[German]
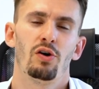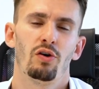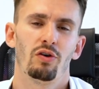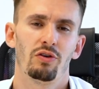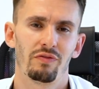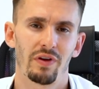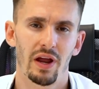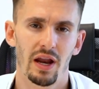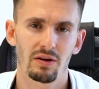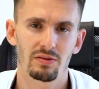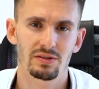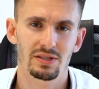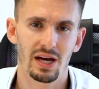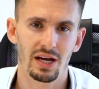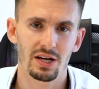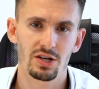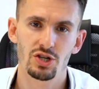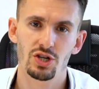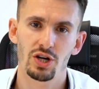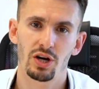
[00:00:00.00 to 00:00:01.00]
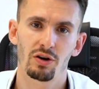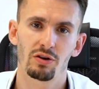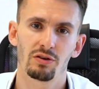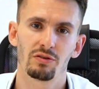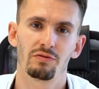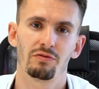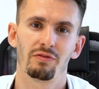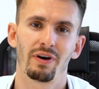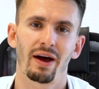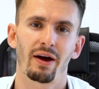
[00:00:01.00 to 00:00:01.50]
und werden uns
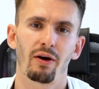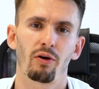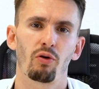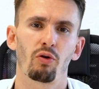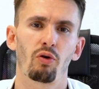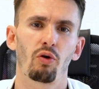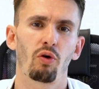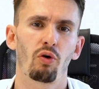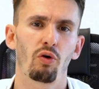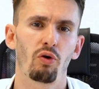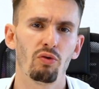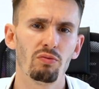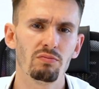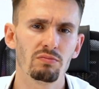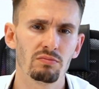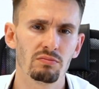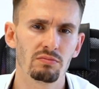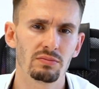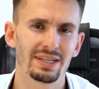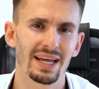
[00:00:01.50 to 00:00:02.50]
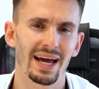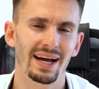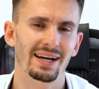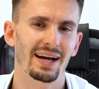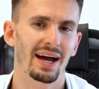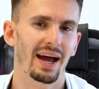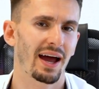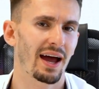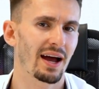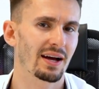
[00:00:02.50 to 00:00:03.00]
anschauen, warum der
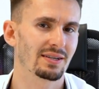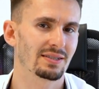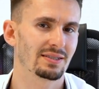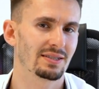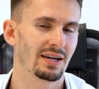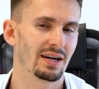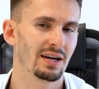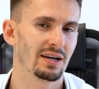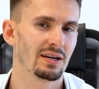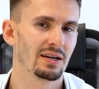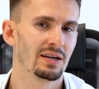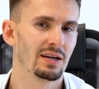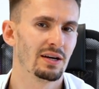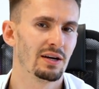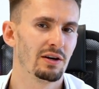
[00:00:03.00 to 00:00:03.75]
Charakter